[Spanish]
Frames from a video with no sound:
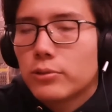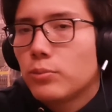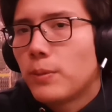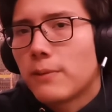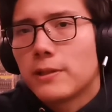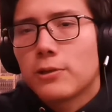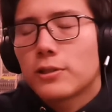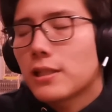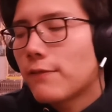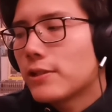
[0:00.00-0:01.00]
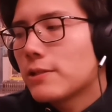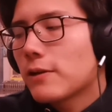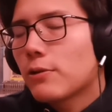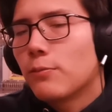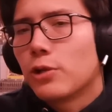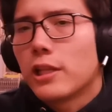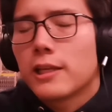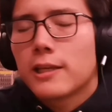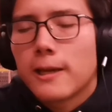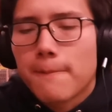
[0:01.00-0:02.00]
eh, permitió en esta defensiva,
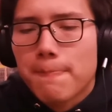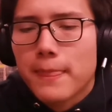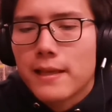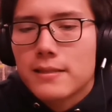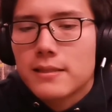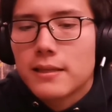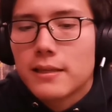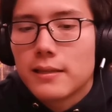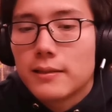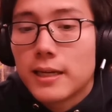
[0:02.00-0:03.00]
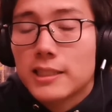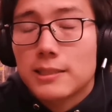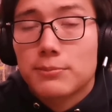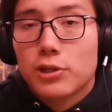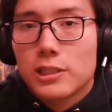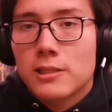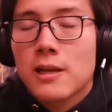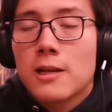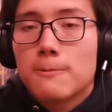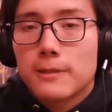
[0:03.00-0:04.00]
como ya dije, este, tres
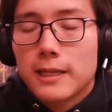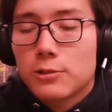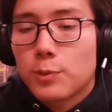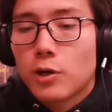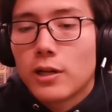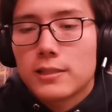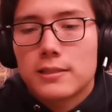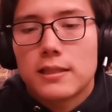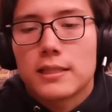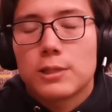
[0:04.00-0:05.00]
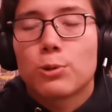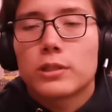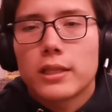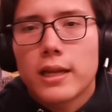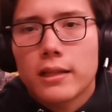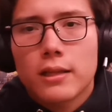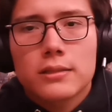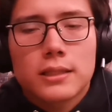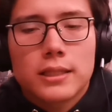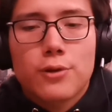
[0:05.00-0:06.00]
receptores que superaron las, las 50
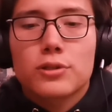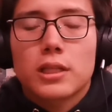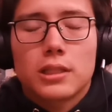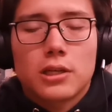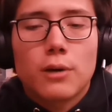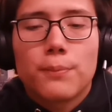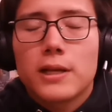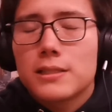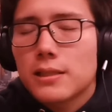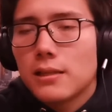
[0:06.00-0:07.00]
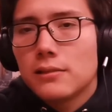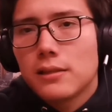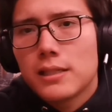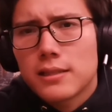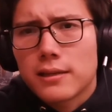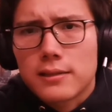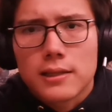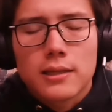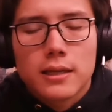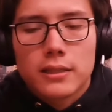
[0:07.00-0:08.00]
yardas, entre ellos Thunder Hopkins,
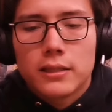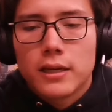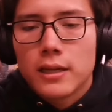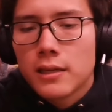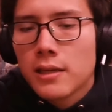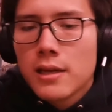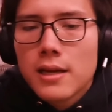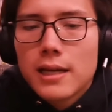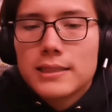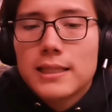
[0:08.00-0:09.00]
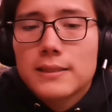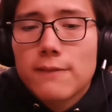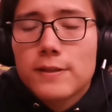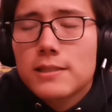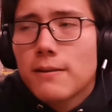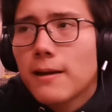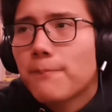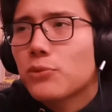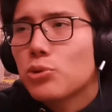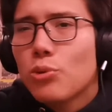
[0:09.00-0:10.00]
Christian Kirk, AJ Green. Así que esta
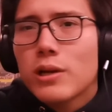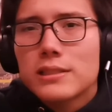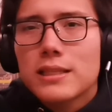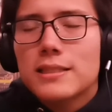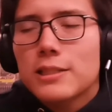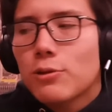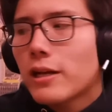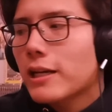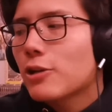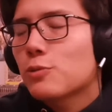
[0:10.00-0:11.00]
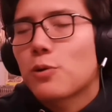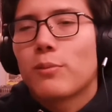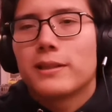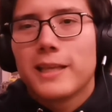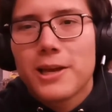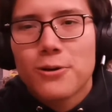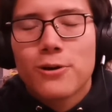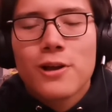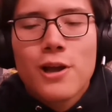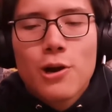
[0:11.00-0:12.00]
defensiva no está siendo la que nos
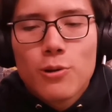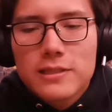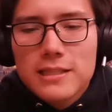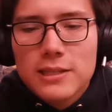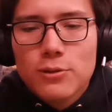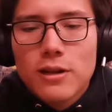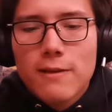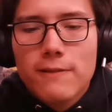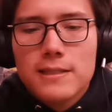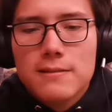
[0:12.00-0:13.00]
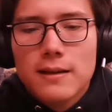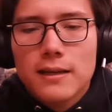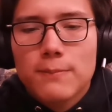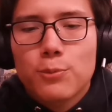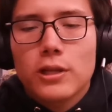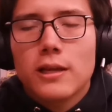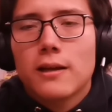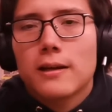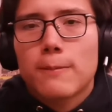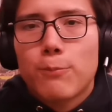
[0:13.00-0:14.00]
prometieron, no está siendo una defensiva que
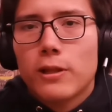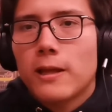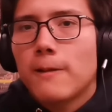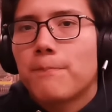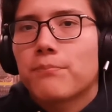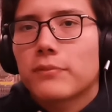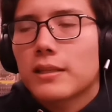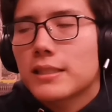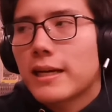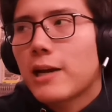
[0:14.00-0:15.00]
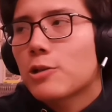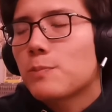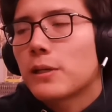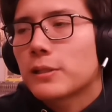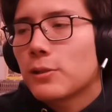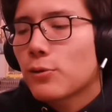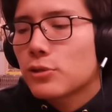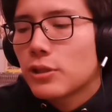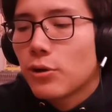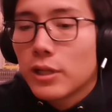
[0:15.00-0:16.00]
pueda, que pueda sacar los
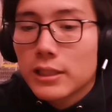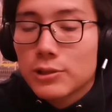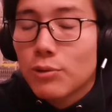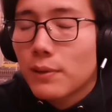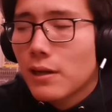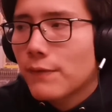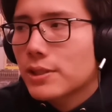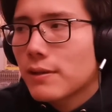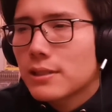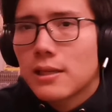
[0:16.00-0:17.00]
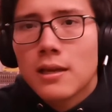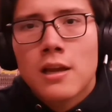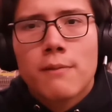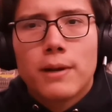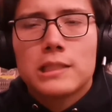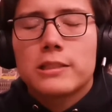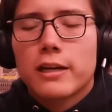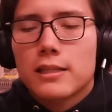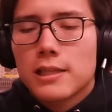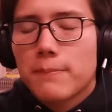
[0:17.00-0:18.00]
partidos. Y ahorita se ocupa una defensiva así.
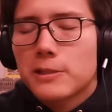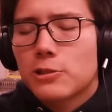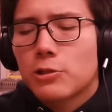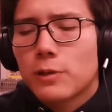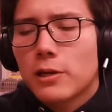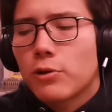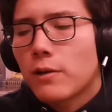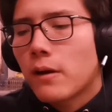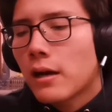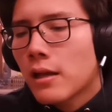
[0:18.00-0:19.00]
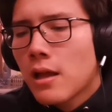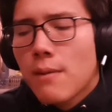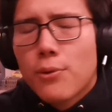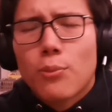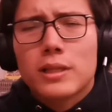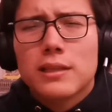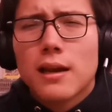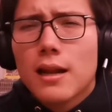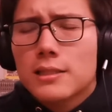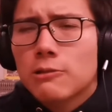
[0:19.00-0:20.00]
Miles Garra sigue presionando bien el coreback. Pero
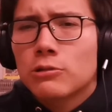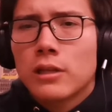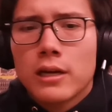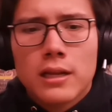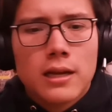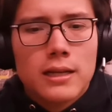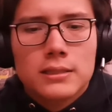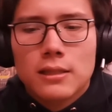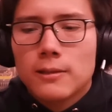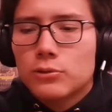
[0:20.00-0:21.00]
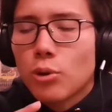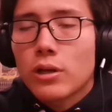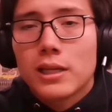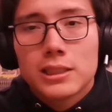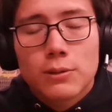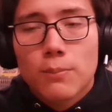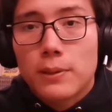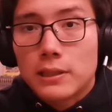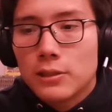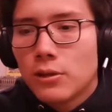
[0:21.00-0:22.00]
más que nada la secundaria. Este Troy Hill
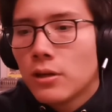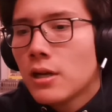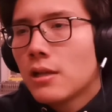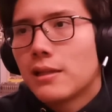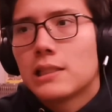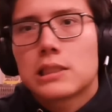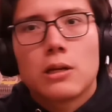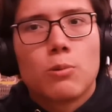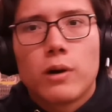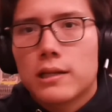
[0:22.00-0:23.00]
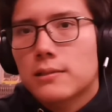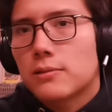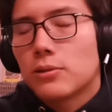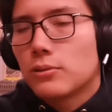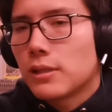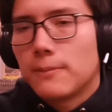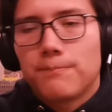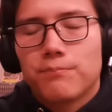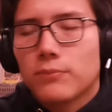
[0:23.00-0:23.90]
se vio perdido. Denzel Ward, o